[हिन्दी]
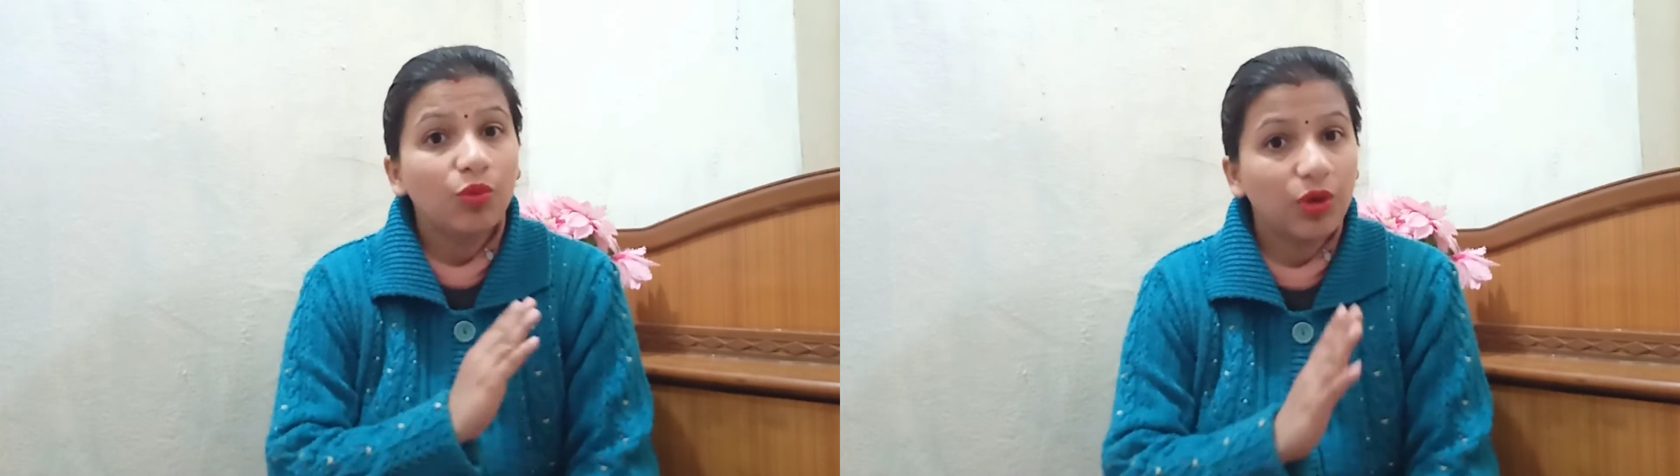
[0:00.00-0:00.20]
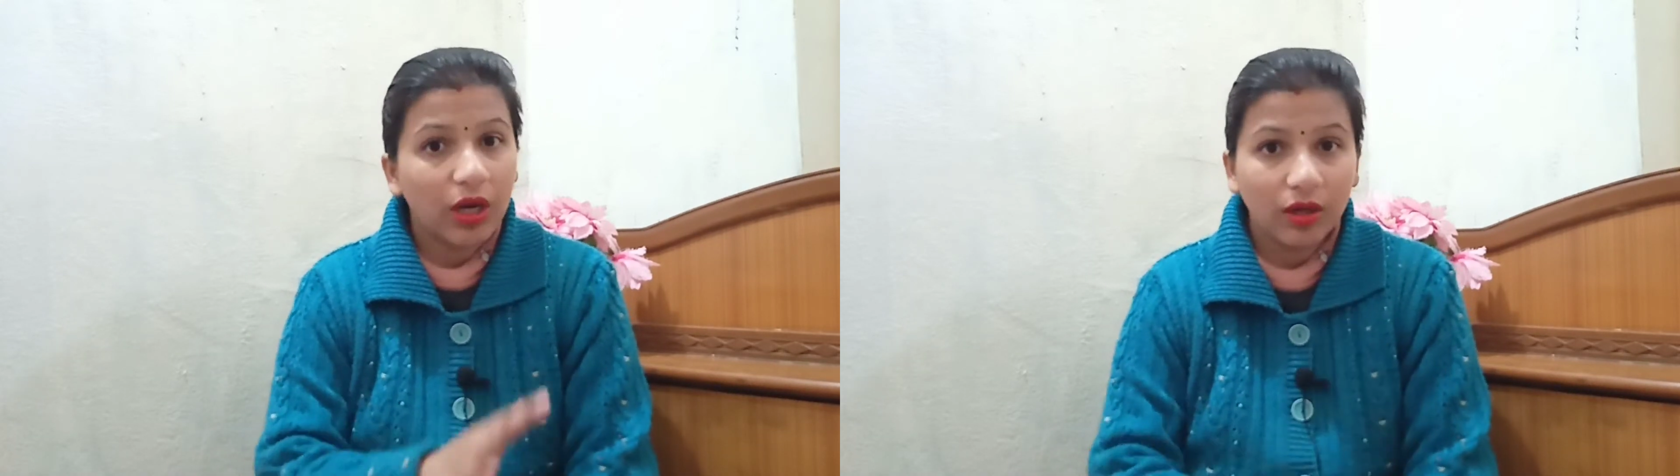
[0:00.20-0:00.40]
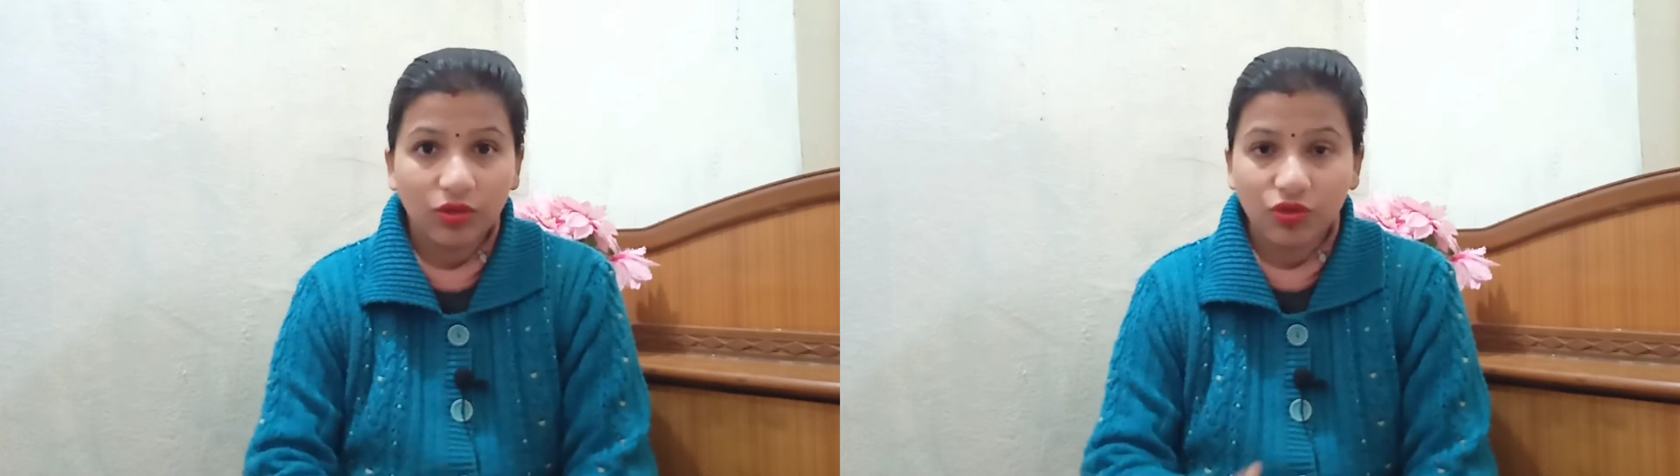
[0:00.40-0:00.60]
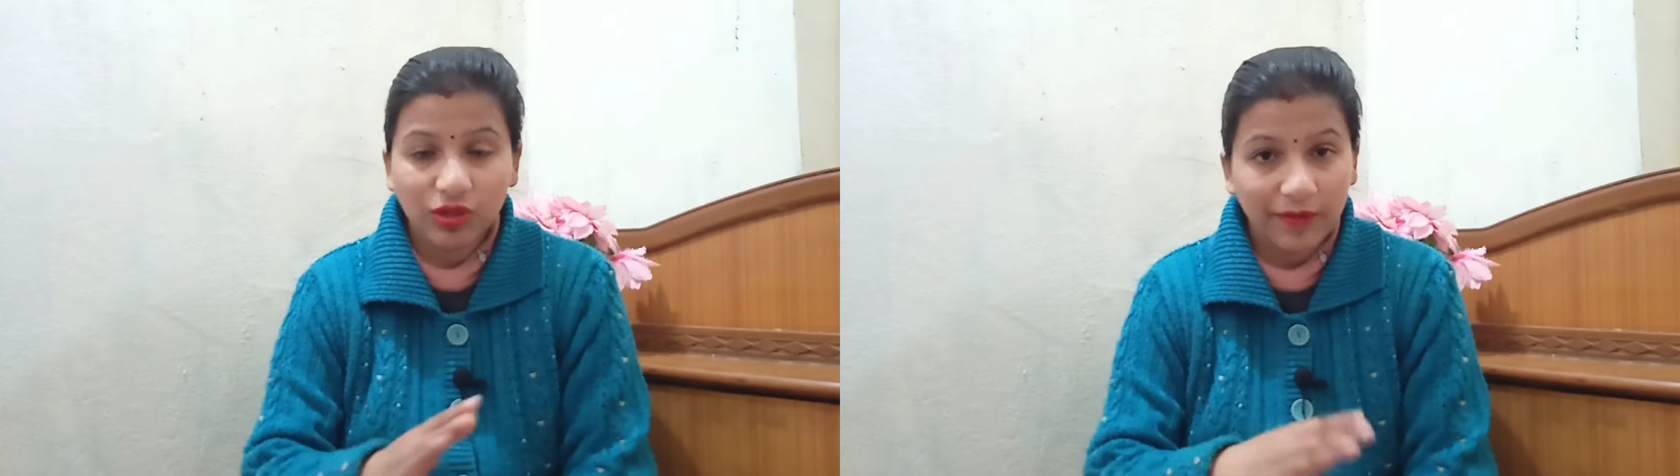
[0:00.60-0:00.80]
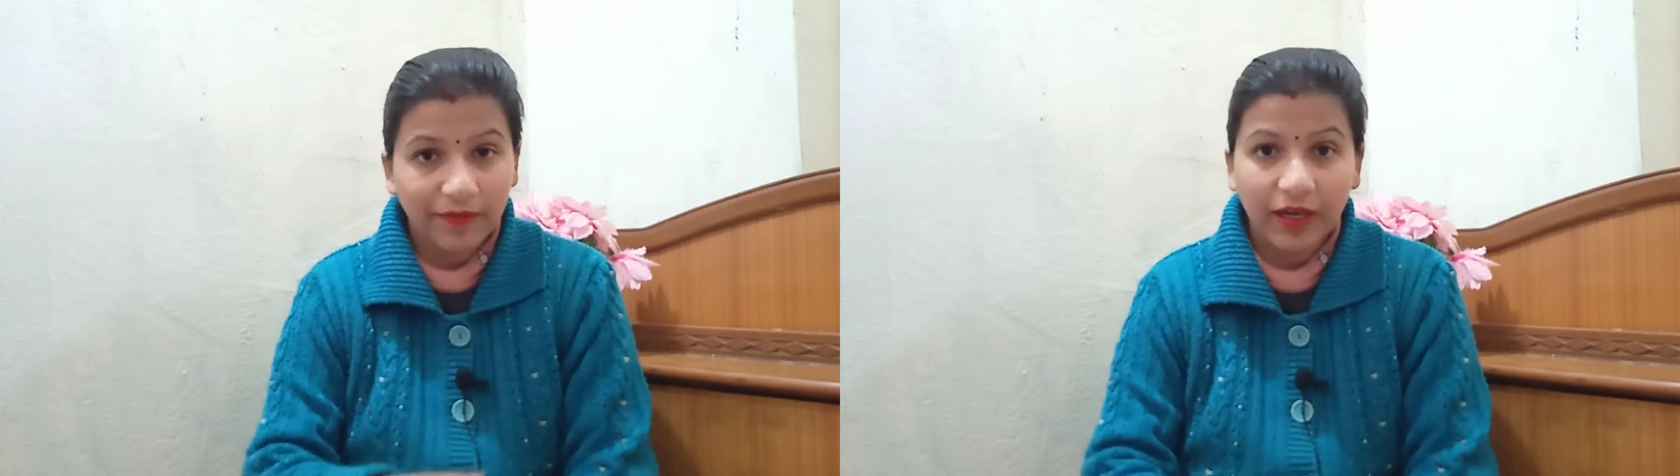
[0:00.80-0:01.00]
पूरा जो
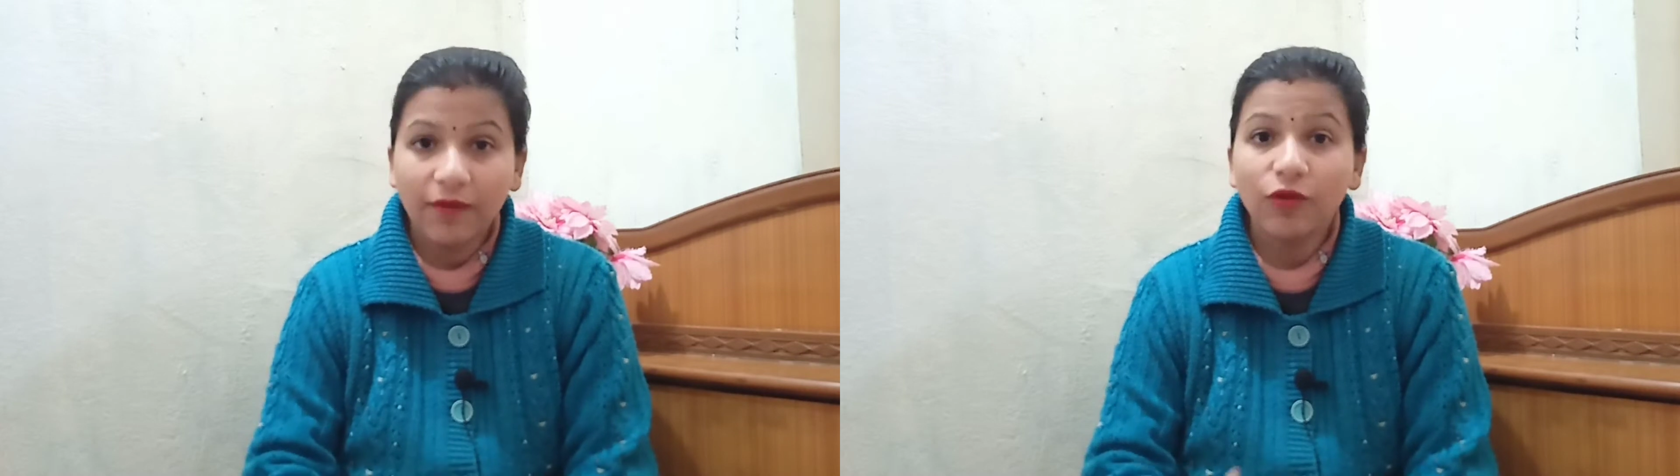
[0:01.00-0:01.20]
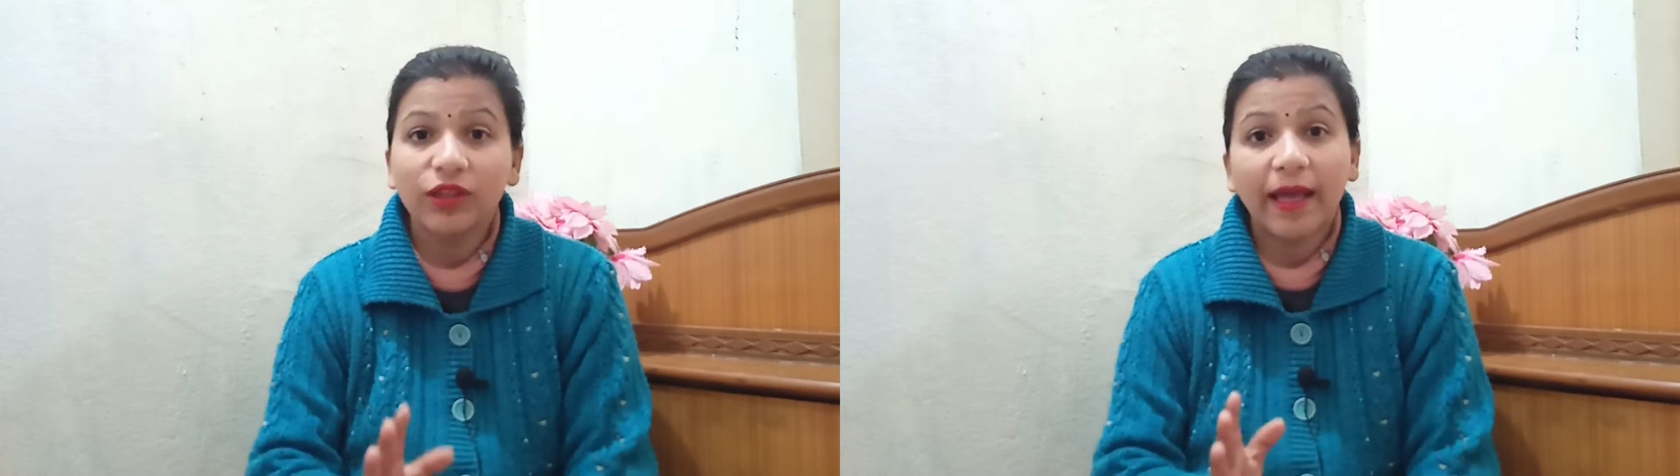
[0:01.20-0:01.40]
सफ़र है वो